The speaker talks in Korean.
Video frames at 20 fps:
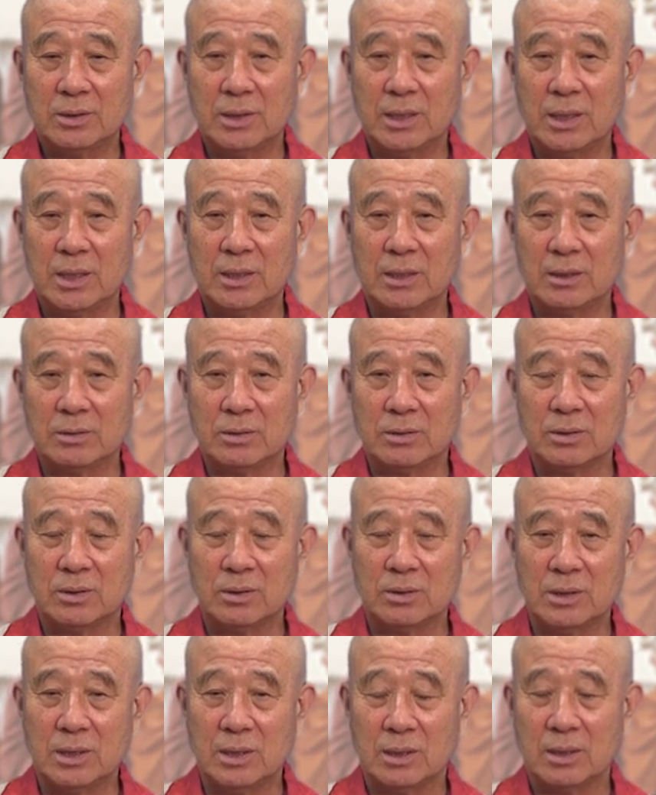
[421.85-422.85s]
얘기를
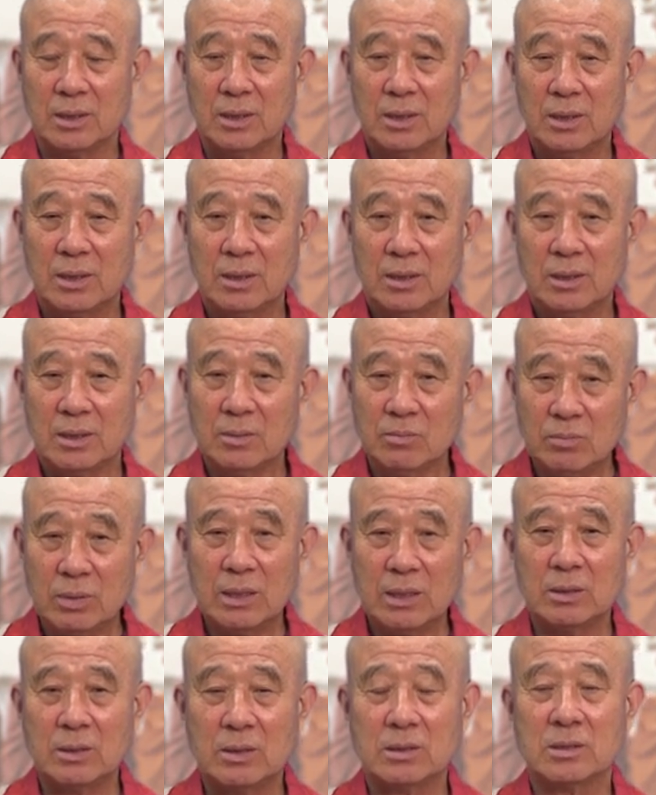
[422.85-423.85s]
듣더니
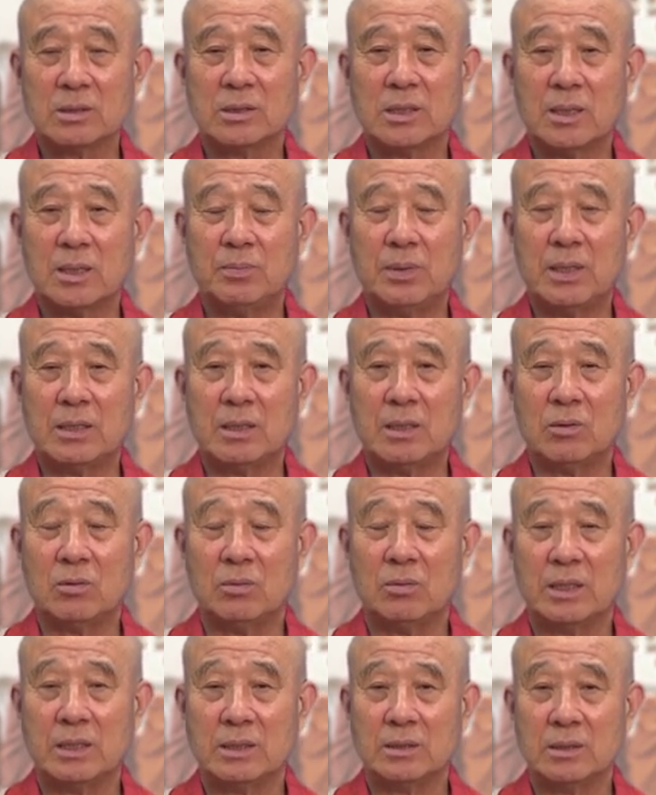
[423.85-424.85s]
금방 거기서 삭발을
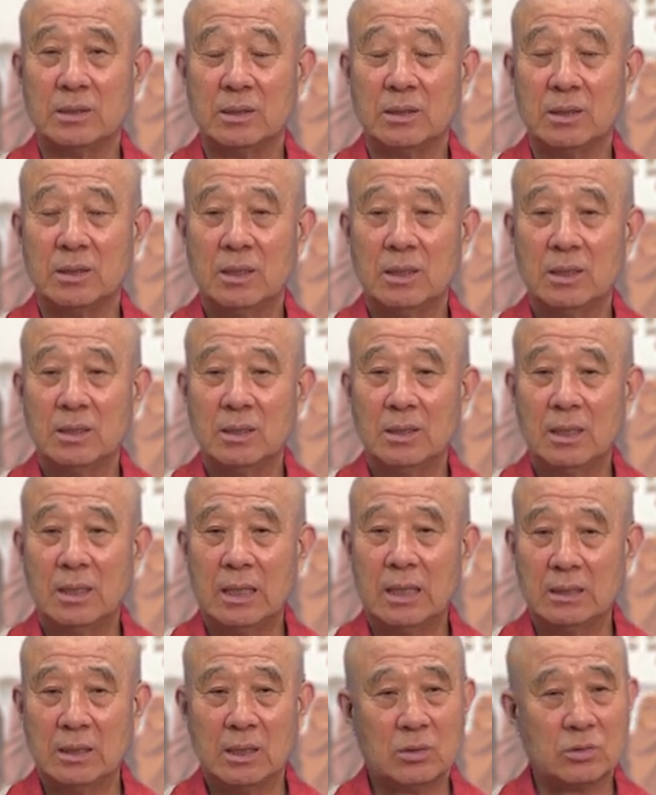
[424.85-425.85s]
하고 말이지.
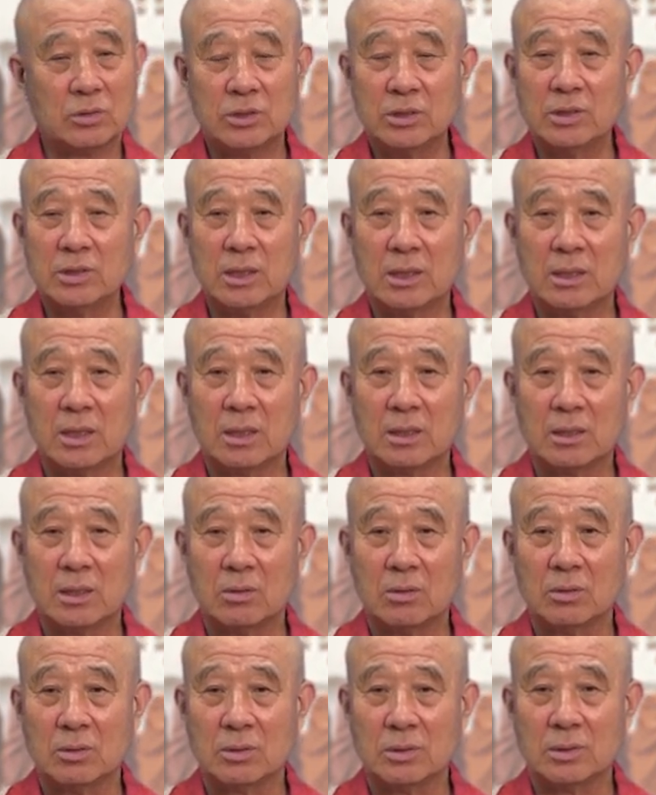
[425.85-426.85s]
아, 나도 승려가
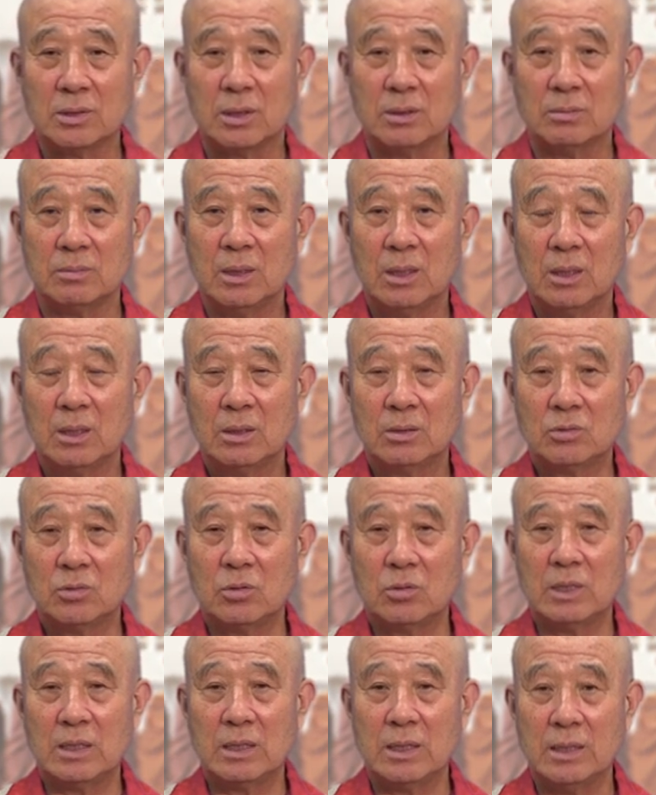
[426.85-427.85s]
되겠다고 그 젊,
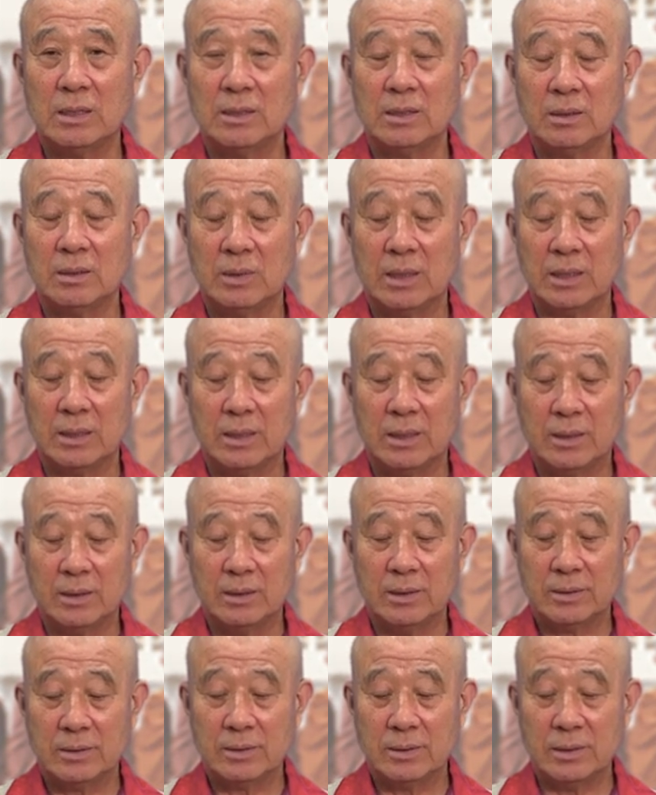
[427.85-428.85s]
조그만 애들이 말이야.
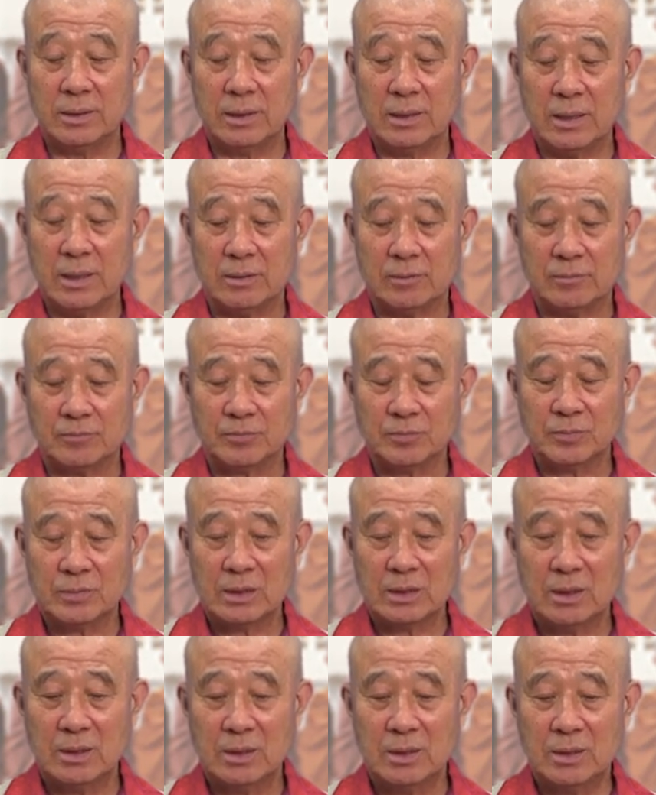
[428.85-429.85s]
그러니까
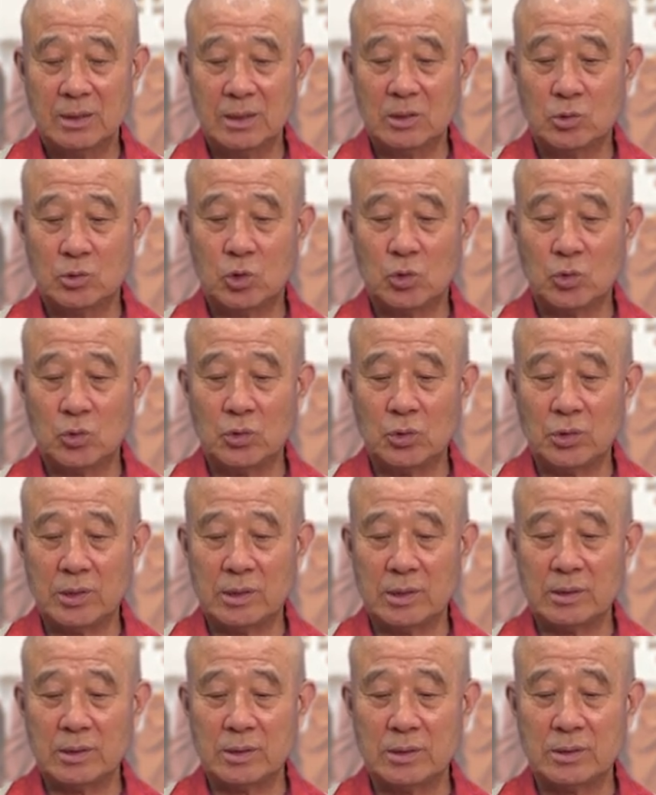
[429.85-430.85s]
이
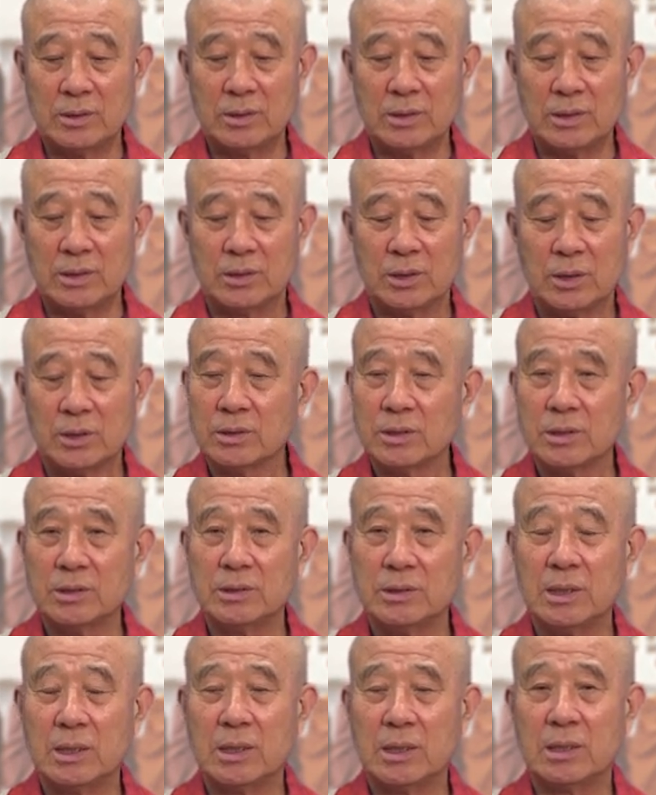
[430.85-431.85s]
종교라는 것은 이
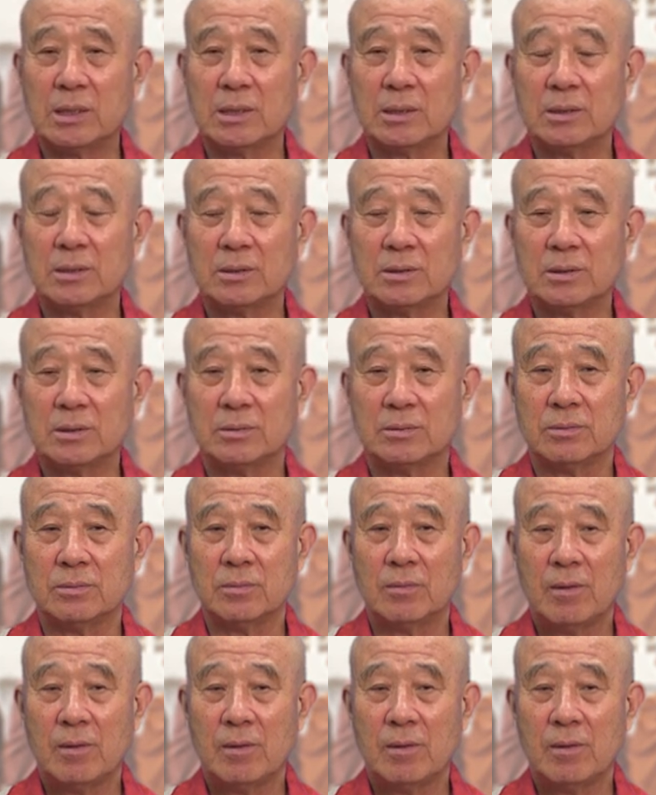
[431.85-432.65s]
정신세계라는 것은